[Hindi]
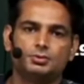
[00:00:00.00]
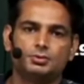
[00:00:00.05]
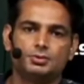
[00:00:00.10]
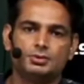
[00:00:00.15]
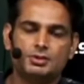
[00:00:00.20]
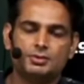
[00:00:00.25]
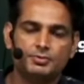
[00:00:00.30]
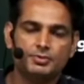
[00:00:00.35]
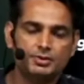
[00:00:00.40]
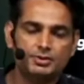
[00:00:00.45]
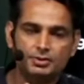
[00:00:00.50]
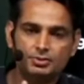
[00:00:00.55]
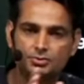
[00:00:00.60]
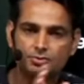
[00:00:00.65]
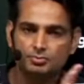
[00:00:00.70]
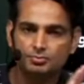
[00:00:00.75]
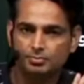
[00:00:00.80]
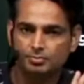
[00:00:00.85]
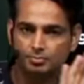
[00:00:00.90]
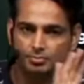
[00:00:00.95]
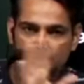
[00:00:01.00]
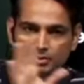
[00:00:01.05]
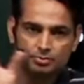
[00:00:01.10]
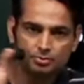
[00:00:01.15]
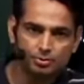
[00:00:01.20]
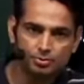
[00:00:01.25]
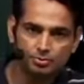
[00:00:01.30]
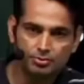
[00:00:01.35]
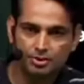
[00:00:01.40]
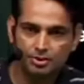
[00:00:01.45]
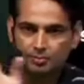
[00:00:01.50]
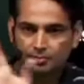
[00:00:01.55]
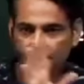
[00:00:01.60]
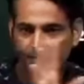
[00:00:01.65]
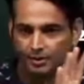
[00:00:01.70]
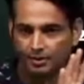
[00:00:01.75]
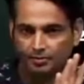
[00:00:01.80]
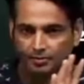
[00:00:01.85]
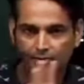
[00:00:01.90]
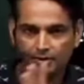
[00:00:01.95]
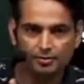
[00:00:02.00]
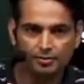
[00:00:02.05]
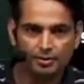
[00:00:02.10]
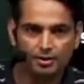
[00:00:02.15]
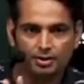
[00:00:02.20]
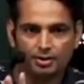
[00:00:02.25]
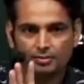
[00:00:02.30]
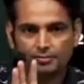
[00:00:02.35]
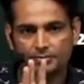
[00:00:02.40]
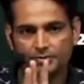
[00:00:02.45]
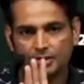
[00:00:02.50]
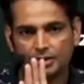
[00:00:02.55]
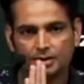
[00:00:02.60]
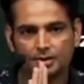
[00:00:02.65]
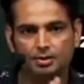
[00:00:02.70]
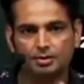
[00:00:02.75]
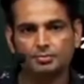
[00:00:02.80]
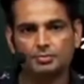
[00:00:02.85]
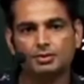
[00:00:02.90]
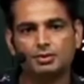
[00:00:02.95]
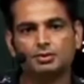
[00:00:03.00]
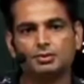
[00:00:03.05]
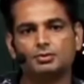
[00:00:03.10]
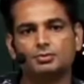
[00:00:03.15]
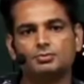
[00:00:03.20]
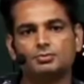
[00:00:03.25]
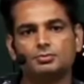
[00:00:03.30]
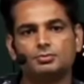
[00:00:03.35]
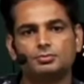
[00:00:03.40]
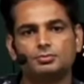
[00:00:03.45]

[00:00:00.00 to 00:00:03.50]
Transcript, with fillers: सफ़ेदी जो मजदूरी होती है ना पेंट वेंट वाला काम ये काम करता हूँ